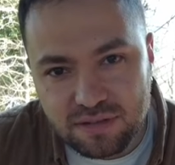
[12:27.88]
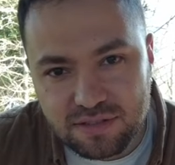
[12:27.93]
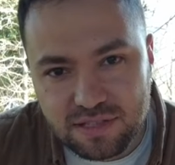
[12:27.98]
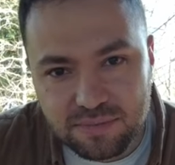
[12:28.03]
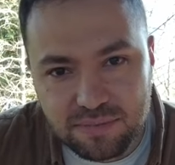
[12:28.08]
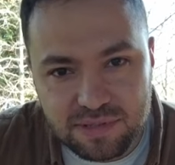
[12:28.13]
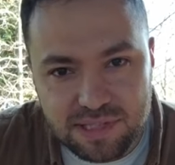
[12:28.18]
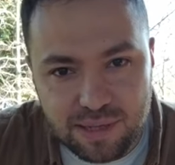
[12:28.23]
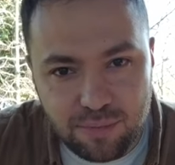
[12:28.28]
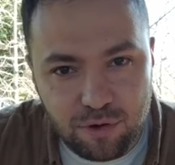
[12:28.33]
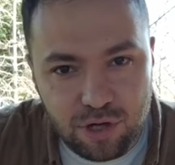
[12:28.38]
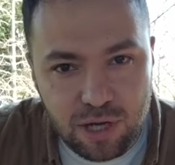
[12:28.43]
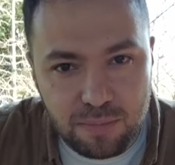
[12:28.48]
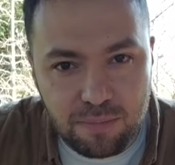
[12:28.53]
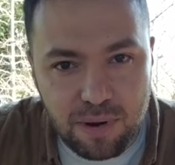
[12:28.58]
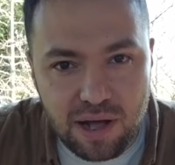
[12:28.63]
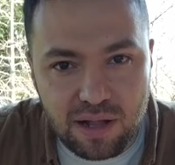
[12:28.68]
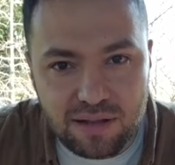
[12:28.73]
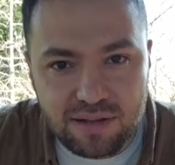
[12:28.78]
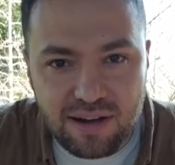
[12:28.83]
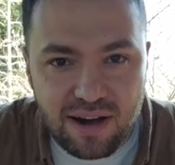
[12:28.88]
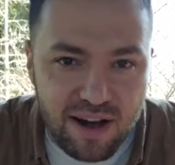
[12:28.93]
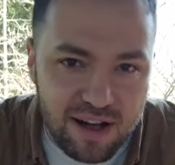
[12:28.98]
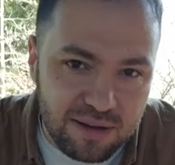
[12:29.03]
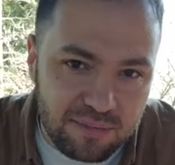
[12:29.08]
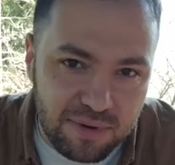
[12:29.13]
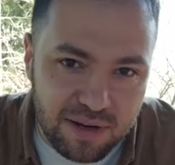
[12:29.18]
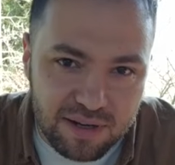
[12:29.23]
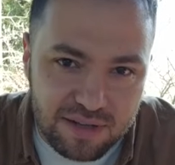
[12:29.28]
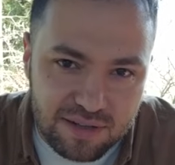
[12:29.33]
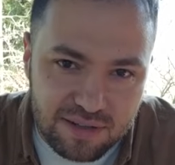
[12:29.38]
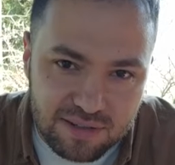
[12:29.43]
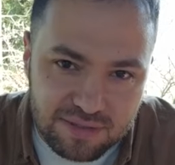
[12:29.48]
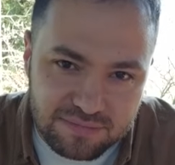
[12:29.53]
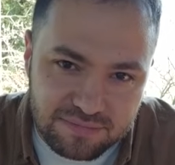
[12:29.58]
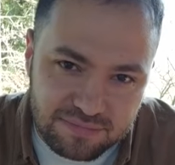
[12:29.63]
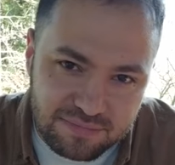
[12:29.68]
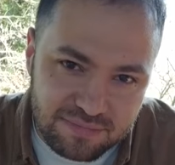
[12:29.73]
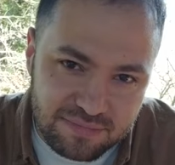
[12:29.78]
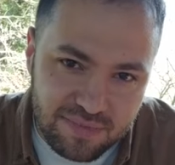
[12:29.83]
Simite böyle bal, kaymak.
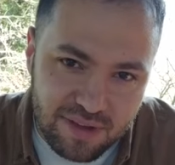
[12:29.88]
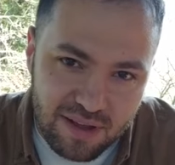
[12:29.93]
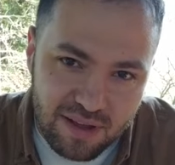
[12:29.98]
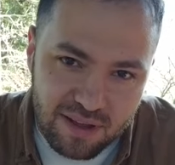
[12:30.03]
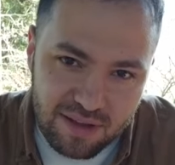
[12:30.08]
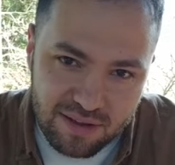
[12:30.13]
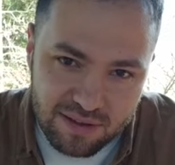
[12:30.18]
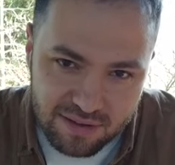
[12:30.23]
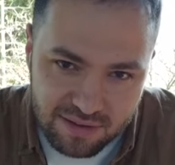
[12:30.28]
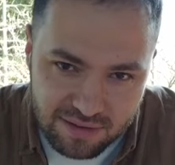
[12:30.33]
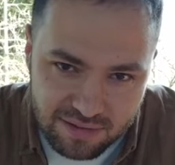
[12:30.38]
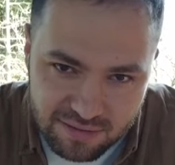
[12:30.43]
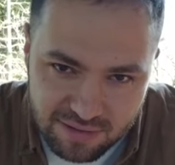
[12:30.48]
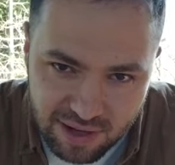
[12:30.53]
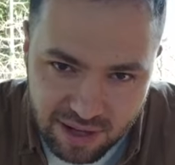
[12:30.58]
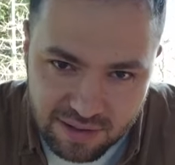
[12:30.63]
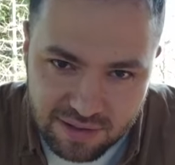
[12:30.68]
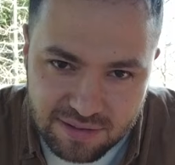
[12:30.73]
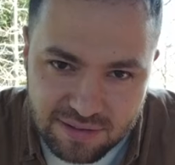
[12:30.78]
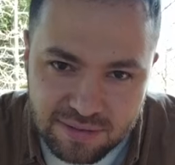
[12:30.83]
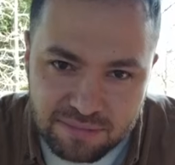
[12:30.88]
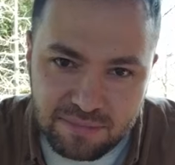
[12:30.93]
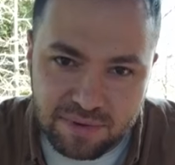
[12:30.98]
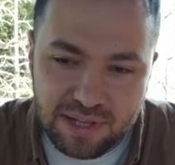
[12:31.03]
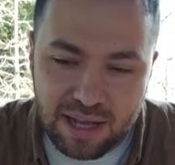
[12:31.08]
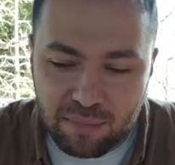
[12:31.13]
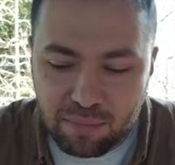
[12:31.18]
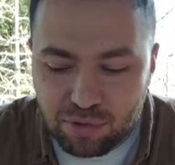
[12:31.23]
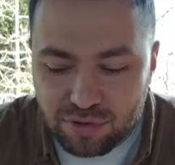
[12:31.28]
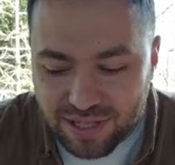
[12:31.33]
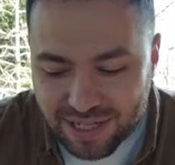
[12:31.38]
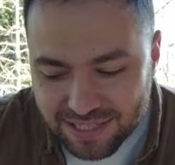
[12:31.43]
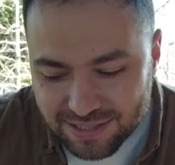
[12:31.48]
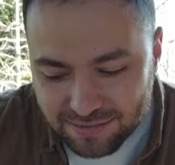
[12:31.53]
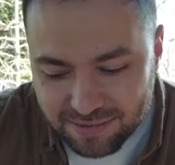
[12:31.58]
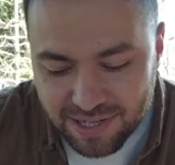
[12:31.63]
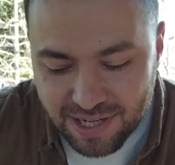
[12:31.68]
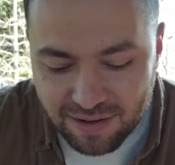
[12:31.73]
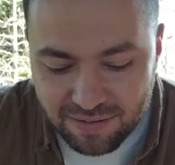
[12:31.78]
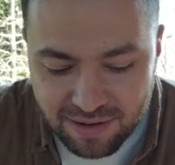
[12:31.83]
Anladın mı? Ya bu
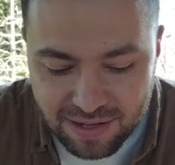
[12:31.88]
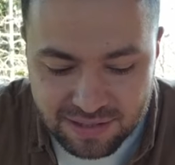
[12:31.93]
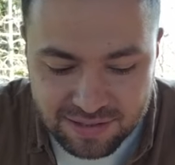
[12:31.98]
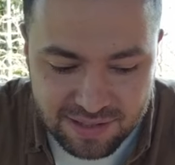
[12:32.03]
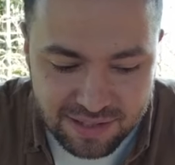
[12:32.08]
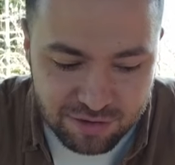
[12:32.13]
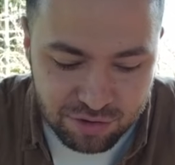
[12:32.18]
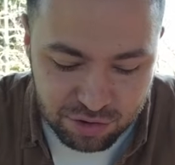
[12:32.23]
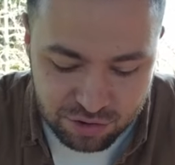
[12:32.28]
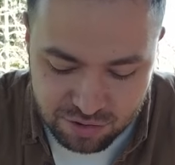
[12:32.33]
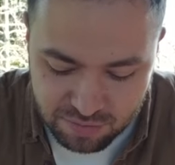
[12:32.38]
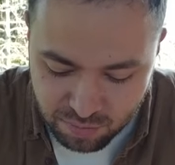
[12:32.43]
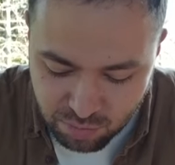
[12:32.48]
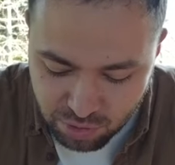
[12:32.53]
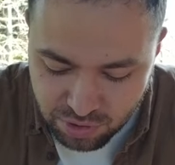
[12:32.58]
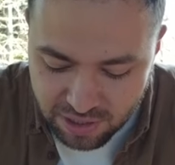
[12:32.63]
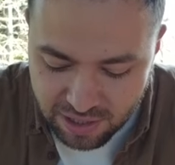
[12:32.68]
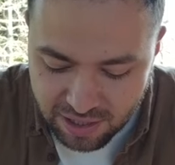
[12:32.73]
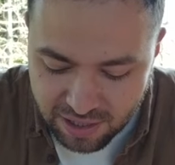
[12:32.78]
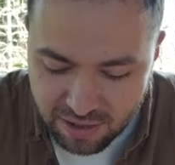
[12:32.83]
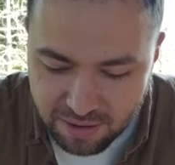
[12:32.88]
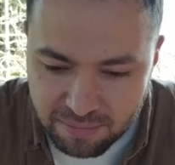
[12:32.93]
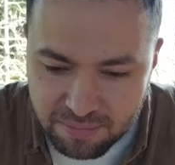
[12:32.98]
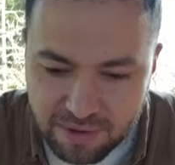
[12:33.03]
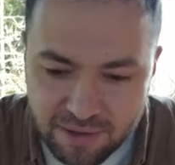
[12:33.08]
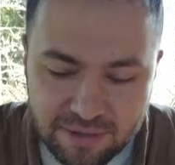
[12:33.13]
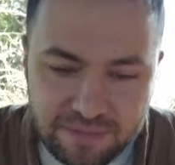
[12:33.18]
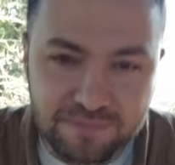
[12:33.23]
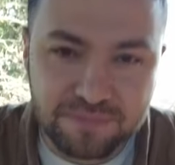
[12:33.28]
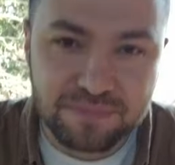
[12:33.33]
tarz bir kahvaltı arıyorsun. Bu ne abi?